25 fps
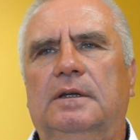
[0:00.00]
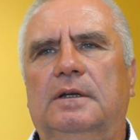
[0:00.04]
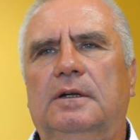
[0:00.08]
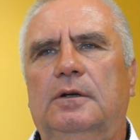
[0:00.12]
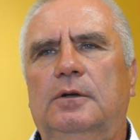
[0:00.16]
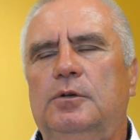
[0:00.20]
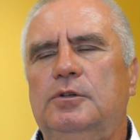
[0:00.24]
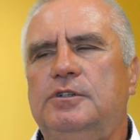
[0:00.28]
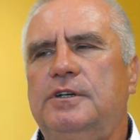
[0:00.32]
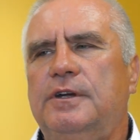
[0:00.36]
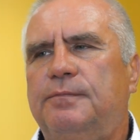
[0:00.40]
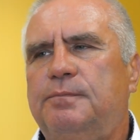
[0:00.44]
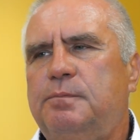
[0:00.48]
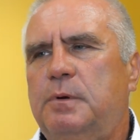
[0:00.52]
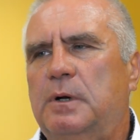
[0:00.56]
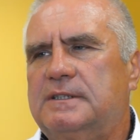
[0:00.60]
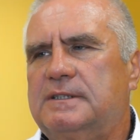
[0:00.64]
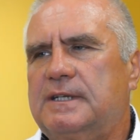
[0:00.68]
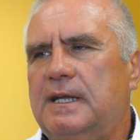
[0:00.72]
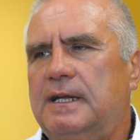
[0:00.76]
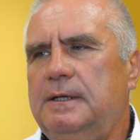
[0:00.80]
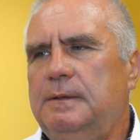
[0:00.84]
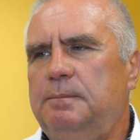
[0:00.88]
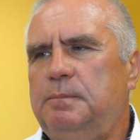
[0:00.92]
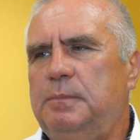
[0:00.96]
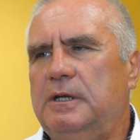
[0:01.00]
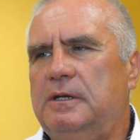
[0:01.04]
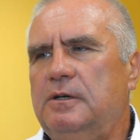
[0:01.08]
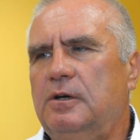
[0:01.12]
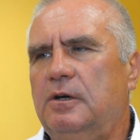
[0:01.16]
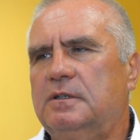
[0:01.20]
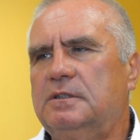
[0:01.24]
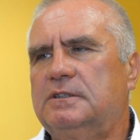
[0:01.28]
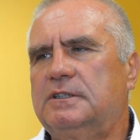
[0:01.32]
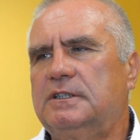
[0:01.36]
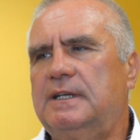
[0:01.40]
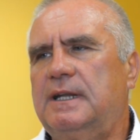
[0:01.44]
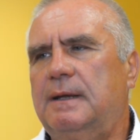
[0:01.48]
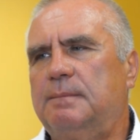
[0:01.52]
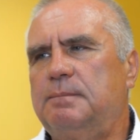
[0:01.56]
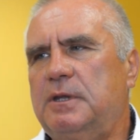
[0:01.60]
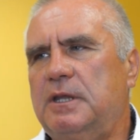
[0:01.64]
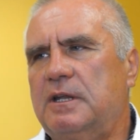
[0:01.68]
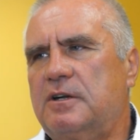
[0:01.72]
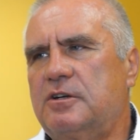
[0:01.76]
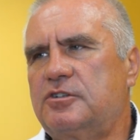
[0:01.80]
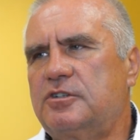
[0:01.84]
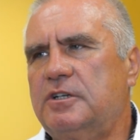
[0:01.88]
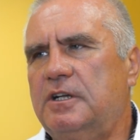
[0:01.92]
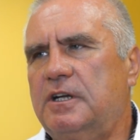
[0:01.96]
ludzie wpłacali pieniądze na
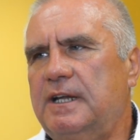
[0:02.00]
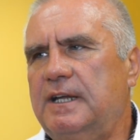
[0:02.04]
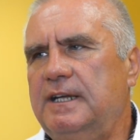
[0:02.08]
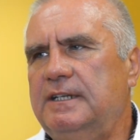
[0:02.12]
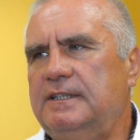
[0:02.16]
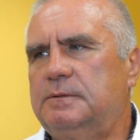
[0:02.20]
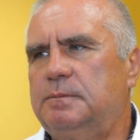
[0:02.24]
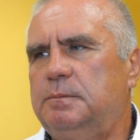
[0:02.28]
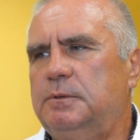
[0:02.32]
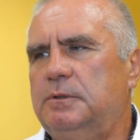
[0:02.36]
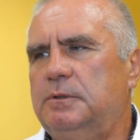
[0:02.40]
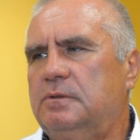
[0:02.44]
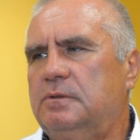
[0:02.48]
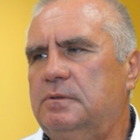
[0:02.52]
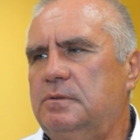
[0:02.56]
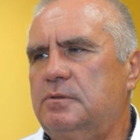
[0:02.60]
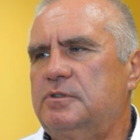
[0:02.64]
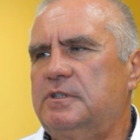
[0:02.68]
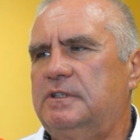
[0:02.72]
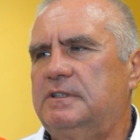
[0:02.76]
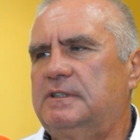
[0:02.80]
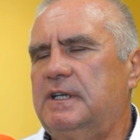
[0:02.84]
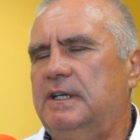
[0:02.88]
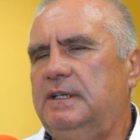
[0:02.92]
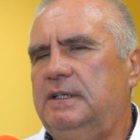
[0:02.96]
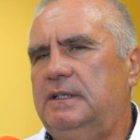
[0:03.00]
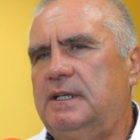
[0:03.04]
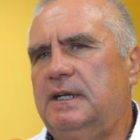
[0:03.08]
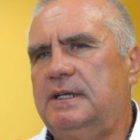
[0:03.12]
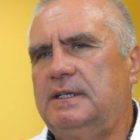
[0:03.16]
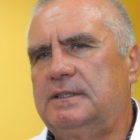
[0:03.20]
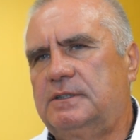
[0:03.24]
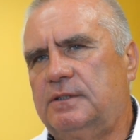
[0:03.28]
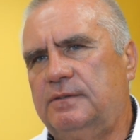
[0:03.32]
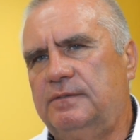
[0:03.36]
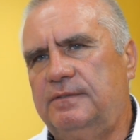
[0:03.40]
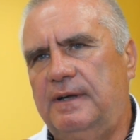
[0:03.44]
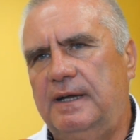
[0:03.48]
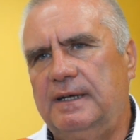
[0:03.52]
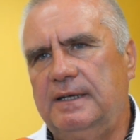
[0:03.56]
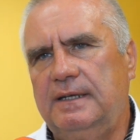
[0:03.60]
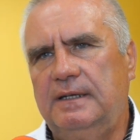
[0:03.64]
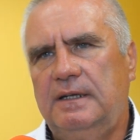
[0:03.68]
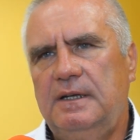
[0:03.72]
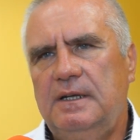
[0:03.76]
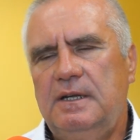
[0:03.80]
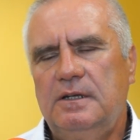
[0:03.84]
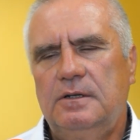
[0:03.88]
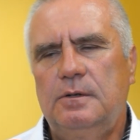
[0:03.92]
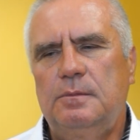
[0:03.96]
pierwszy rejs, duże zainteresowanie.
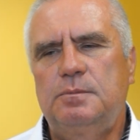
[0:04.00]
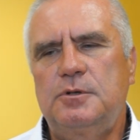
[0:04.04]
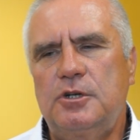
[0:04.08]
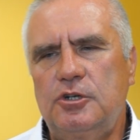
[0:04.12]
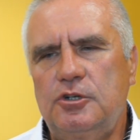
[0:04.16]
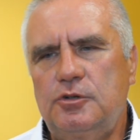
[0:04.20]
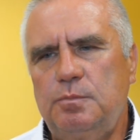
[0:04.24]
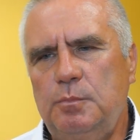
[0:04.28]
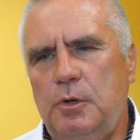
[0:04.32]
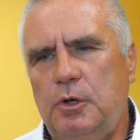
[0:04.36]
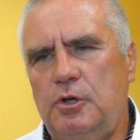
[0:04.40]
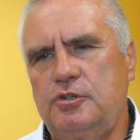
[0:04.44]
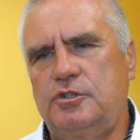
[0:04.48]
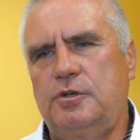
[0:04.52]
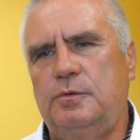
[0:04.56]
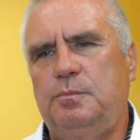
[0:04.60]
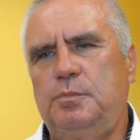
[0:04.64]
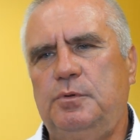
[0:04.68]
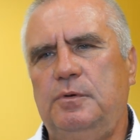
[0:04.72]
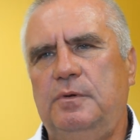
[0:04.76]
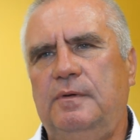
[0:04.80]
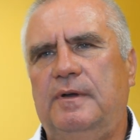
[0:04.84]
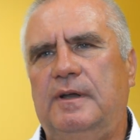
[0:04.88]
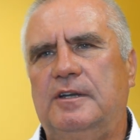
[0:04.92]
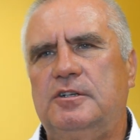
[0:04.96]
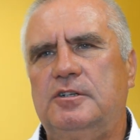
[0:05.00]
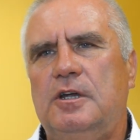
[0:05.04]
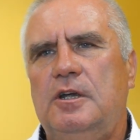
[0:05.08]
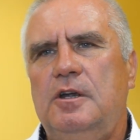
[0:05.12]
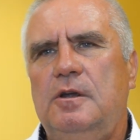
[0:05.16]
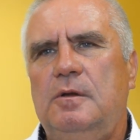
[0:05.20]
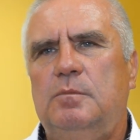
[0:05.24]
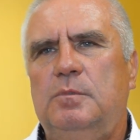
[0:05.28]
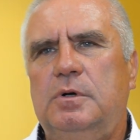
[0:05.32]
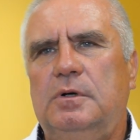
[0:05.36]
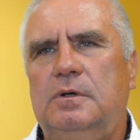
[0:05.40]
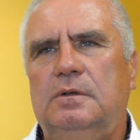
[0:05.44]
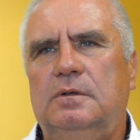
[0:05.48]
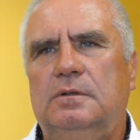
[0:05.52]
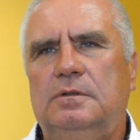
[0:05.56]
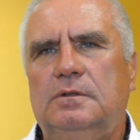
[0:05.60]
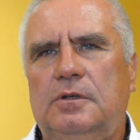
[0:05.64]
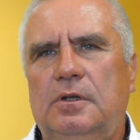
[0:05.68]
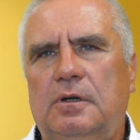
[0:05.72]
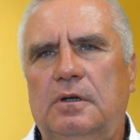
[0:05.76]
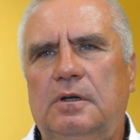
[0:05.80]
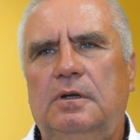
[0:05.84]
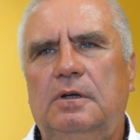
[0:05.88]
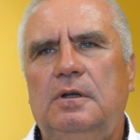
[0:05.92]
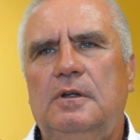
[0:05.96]
No przecież może pływać, bo
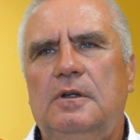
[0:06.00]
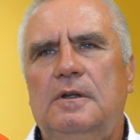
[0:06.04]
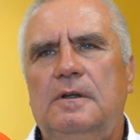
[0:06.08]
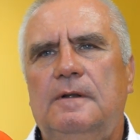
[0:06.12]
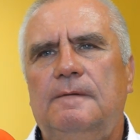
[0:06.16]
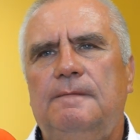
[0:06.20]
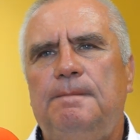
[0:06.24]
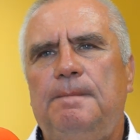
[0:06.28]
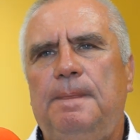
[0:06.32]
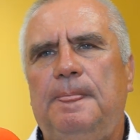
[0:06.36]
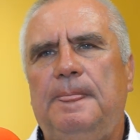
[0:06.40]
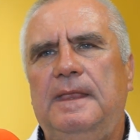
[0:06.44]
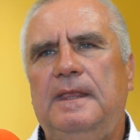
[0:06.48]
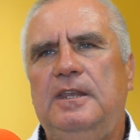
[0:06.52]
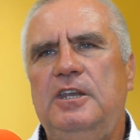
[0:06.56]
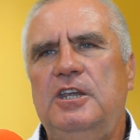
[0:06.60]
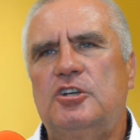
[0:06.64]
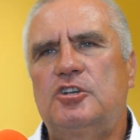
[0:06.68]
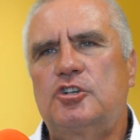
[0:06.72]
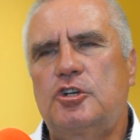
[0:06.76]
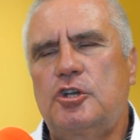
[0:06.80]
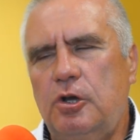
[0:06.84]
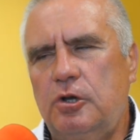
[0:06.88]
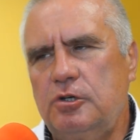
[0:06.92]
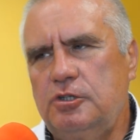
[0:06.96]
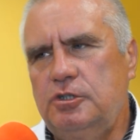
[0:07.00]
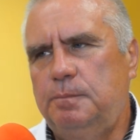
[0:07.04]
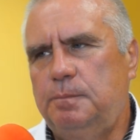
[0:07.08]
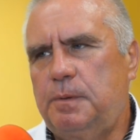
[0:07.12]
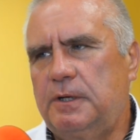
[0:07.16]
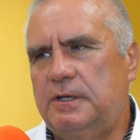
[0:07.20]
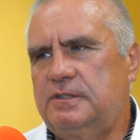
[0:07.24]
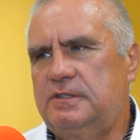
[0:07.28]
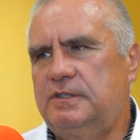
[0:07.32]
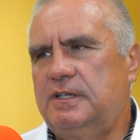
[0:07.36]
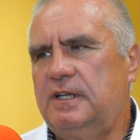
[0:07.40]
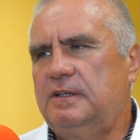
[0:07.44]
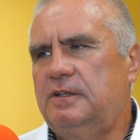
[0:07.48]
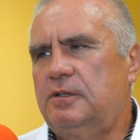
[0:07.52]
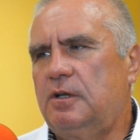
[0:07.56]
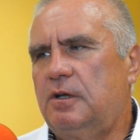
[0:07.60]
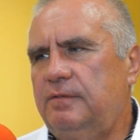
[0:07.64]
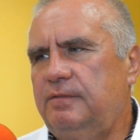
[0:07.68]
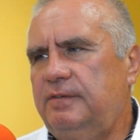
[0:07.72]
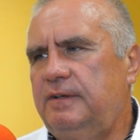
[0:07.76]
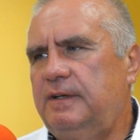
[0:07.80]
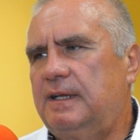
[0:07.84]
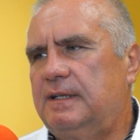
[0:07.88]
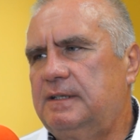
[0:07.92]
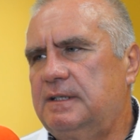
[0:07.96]
to mm, nie szkodzi
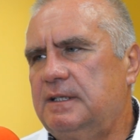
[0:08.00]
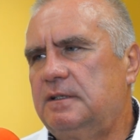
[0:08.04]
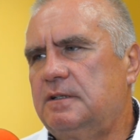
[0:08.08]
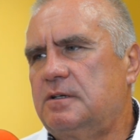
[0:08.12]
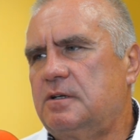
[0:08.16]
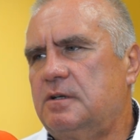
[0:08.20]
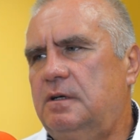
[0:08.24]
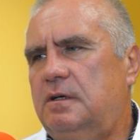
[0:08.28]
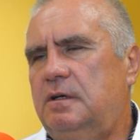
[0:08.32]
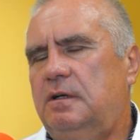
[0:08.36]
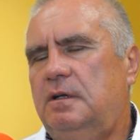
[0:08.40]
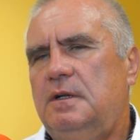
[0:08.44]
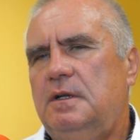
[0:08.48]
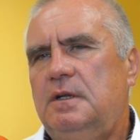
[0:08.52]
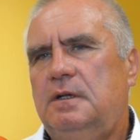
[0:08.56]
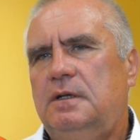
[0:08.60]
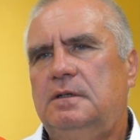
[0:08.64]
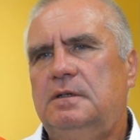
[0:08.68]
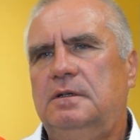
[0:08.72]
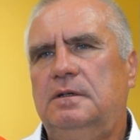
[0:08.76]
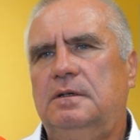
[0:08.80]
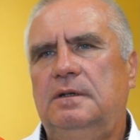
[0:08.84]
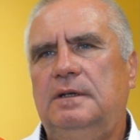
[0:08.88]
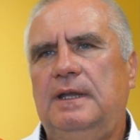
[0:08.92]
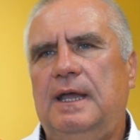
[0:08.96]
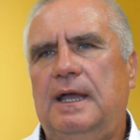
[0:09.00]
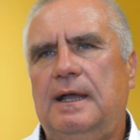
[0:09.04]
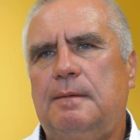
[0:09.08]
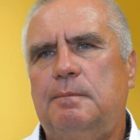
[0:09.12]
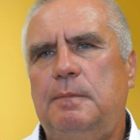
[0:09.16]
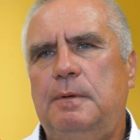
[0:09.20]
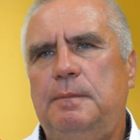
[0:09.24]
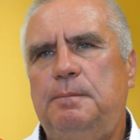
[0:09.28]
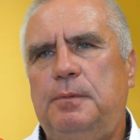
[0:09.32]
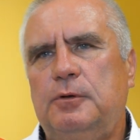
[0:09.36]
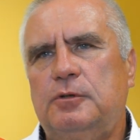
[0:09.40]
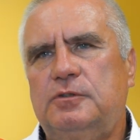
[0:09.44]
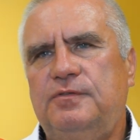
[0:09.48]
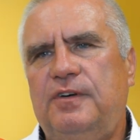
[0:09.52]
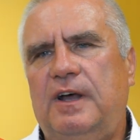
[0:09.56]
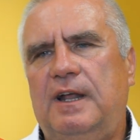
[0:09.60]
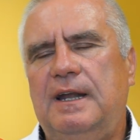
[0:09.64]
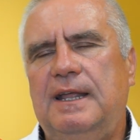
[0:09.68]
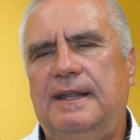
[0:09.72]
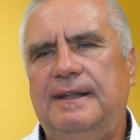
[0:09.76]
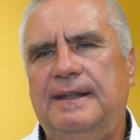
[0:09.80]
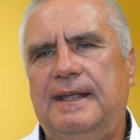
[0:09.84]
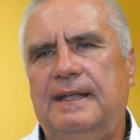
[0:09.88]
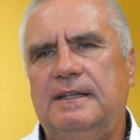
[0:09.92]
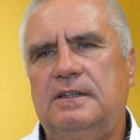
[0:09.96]
prezydentowi, a tylko e, jakby
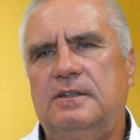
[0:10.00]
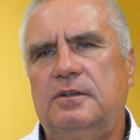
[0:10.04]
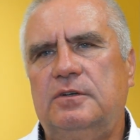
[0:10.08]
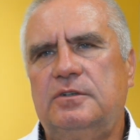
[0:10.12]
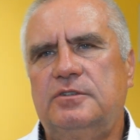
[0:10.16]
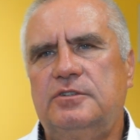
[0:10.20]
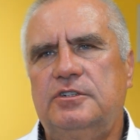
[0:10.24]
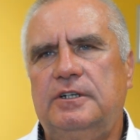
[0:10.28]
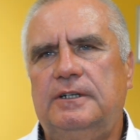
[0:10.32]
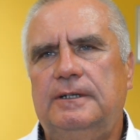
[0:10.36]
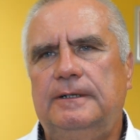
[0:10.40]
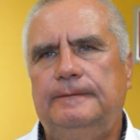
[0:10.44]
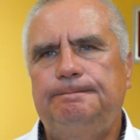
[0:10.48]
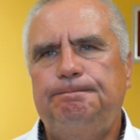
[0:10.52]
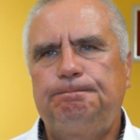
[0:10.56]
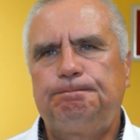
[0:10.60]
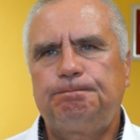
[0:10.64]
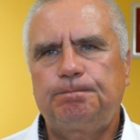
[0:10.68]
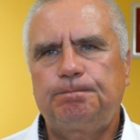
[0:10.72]
pozwala na to, że